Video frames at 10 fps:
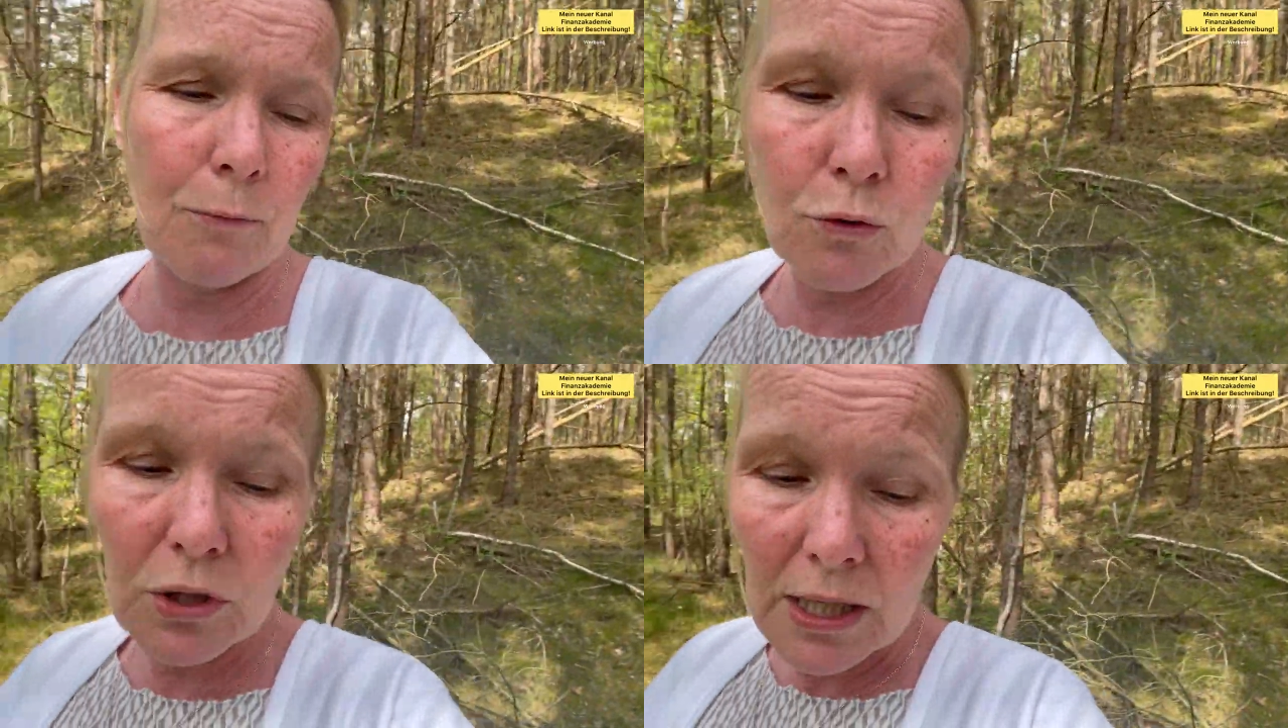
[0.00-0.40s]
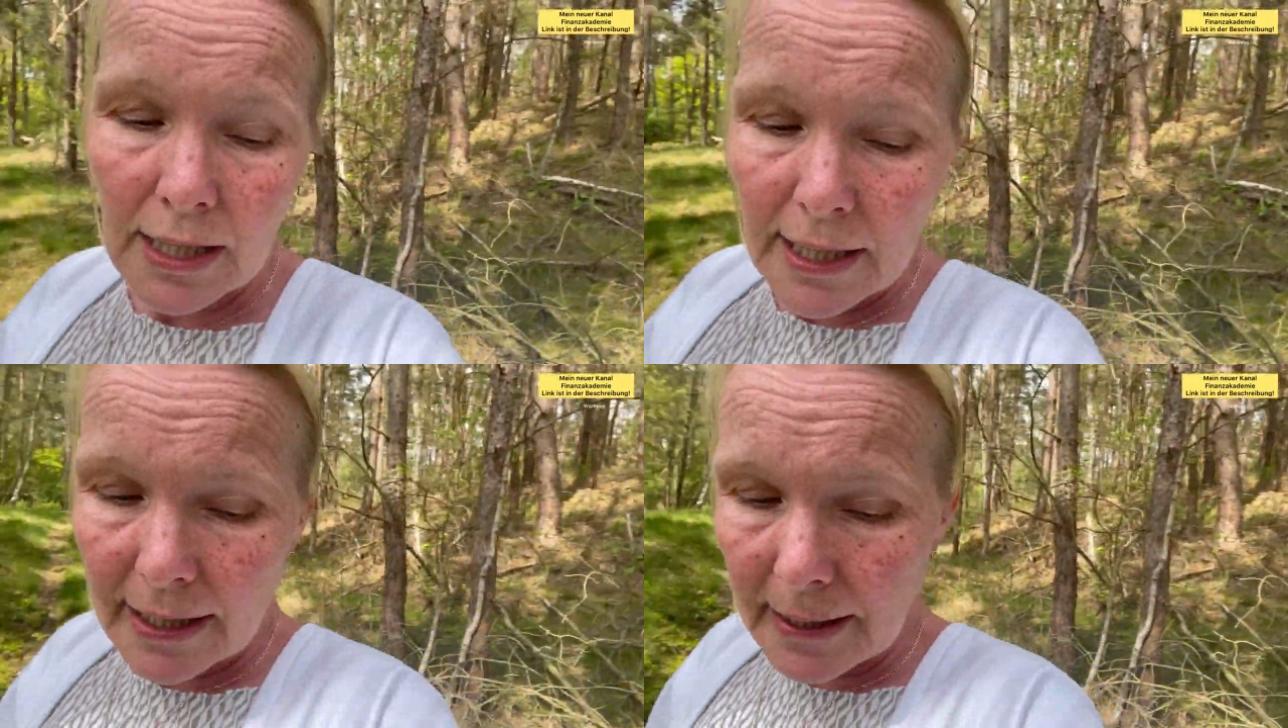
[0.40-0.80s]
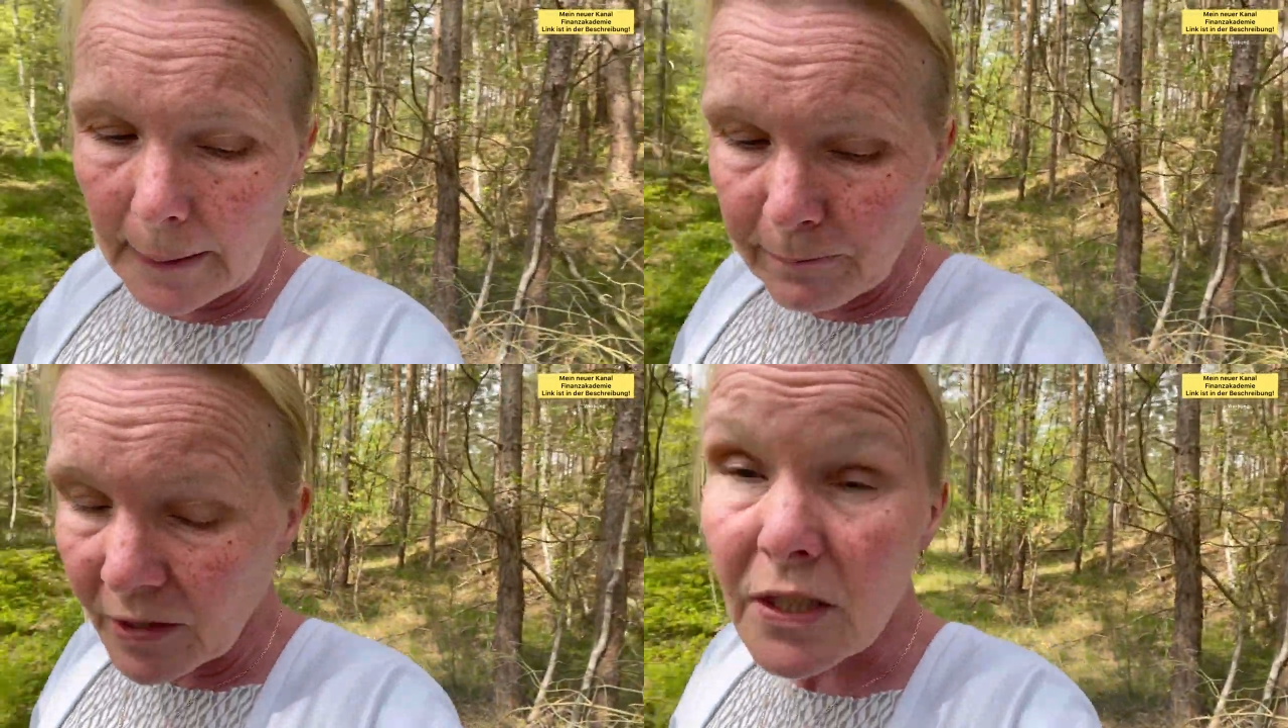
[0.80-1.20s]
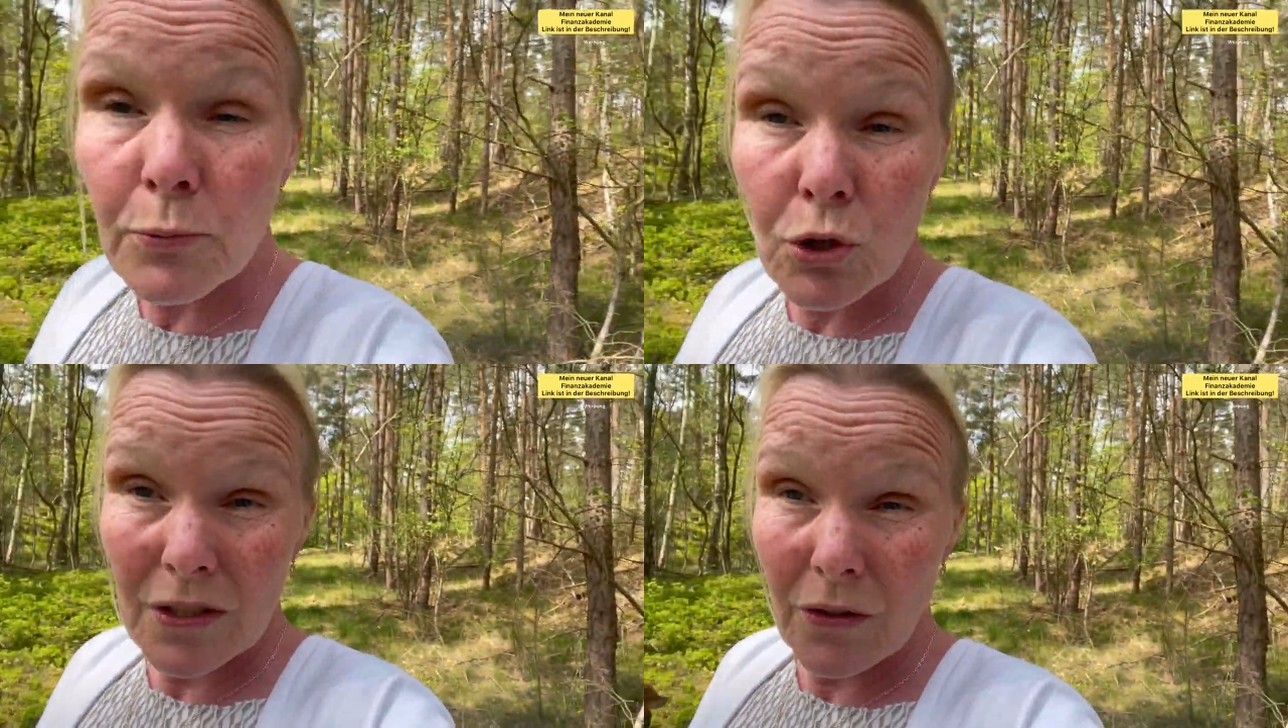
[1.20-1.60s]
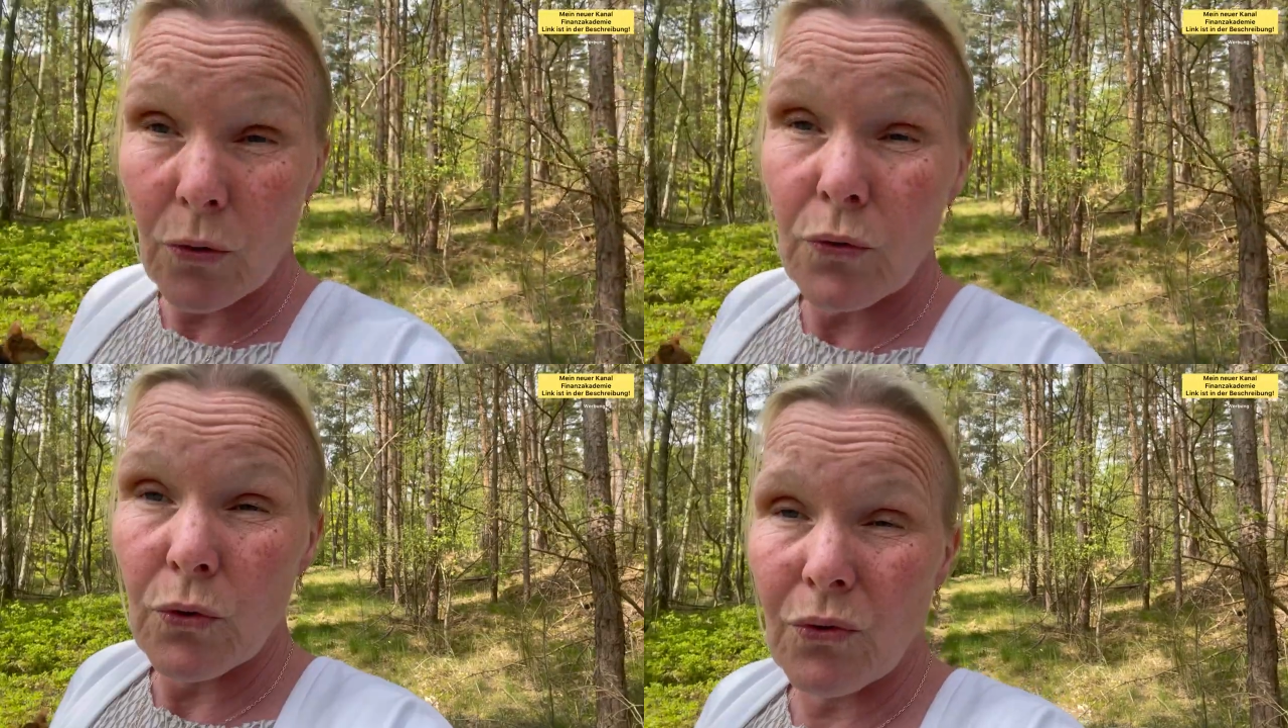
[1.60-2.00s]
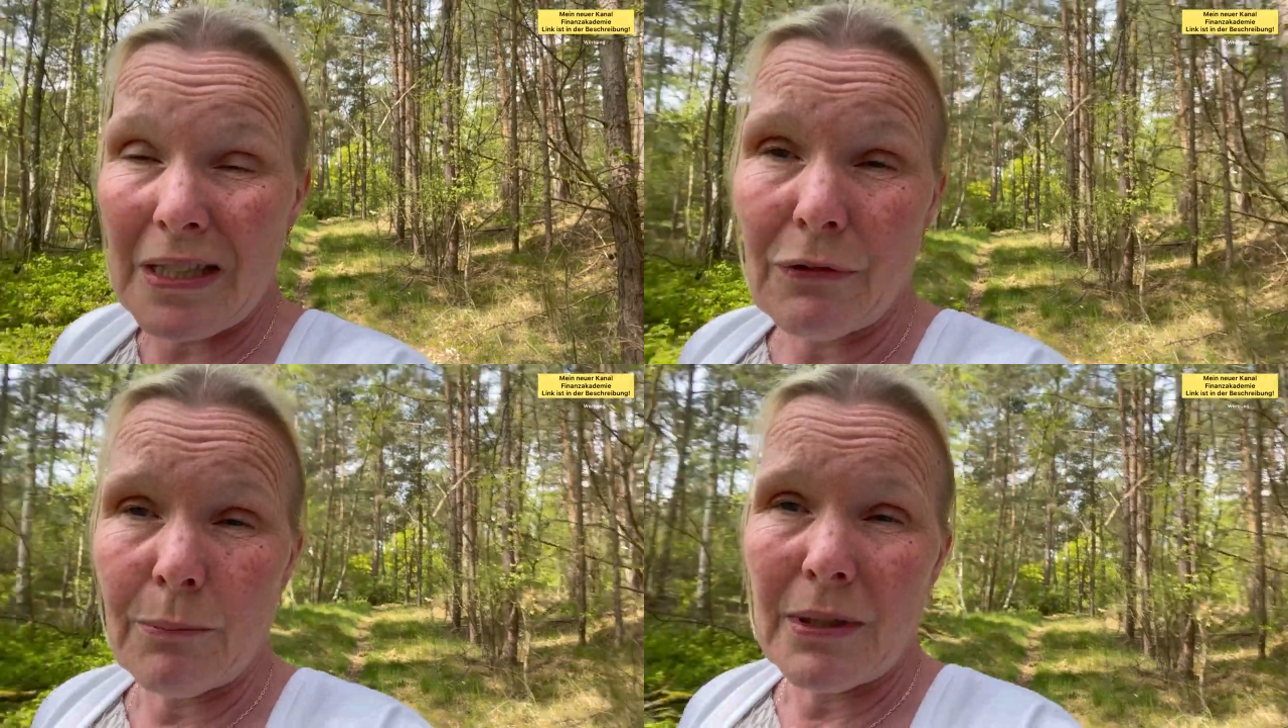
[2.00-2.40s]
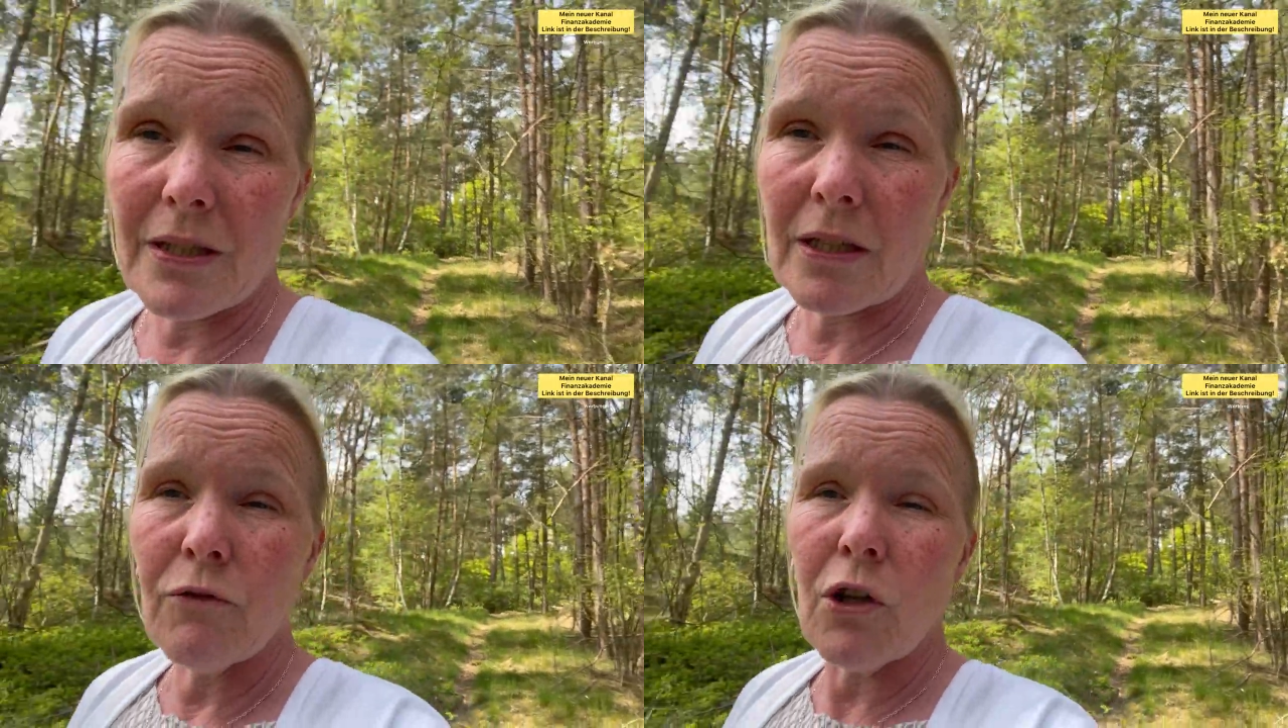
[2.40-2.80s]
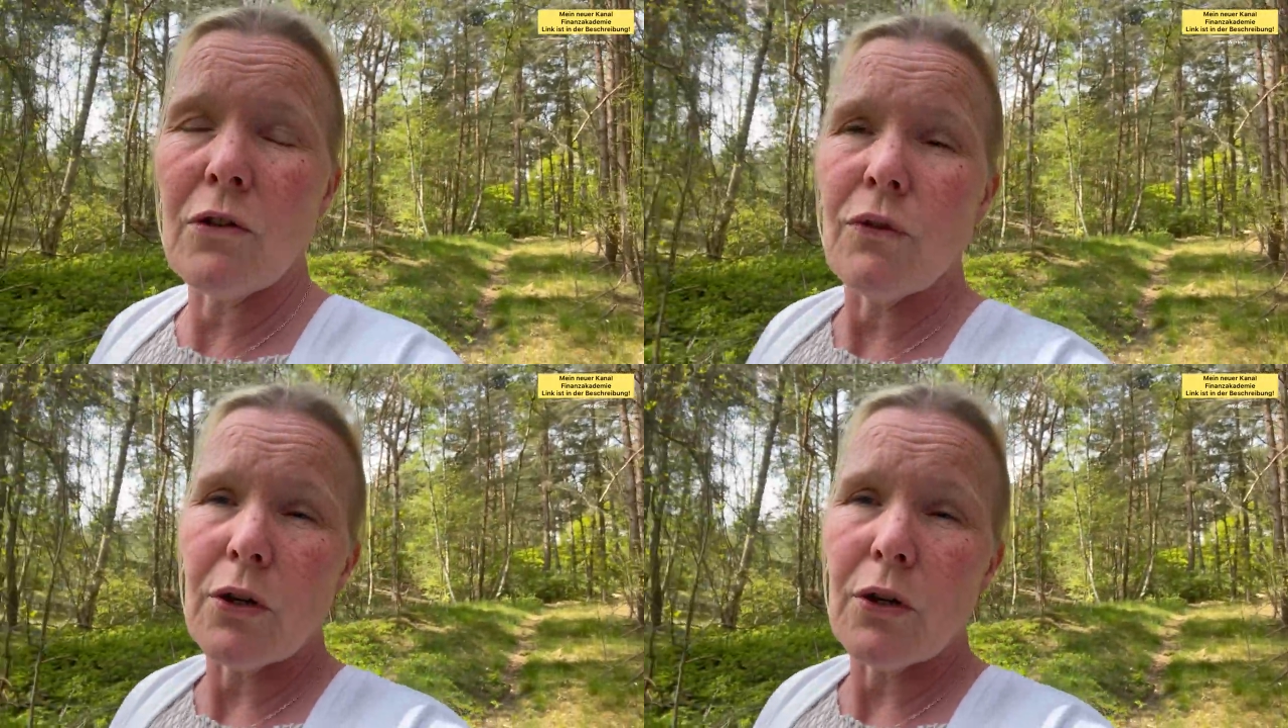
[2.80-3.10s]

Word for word: Und ähm, inzwischen ist es sowieso sehr viel besser geworden.